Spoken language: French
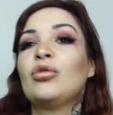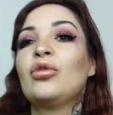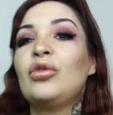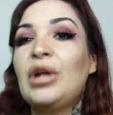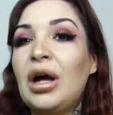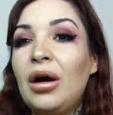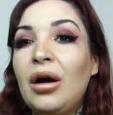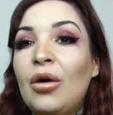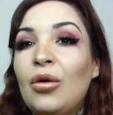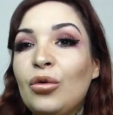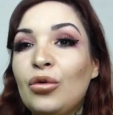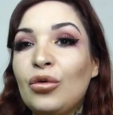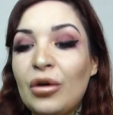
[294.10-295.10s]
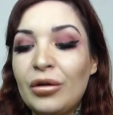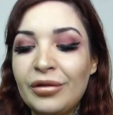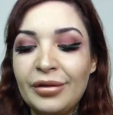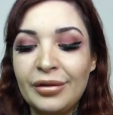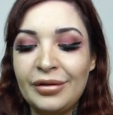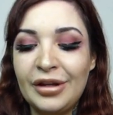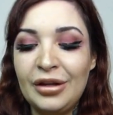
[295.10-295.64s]
que là en l'occurrence
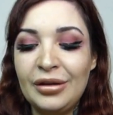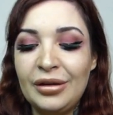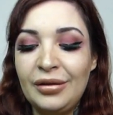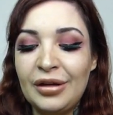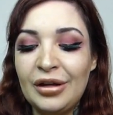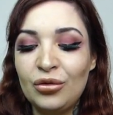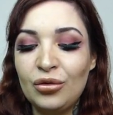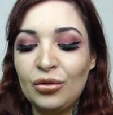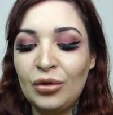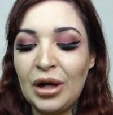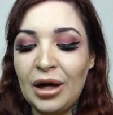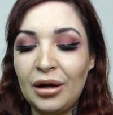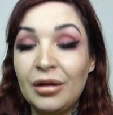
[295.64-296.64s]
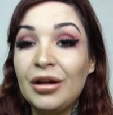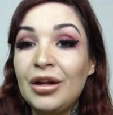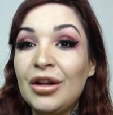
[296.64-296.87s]
c'est une dizaine de dollars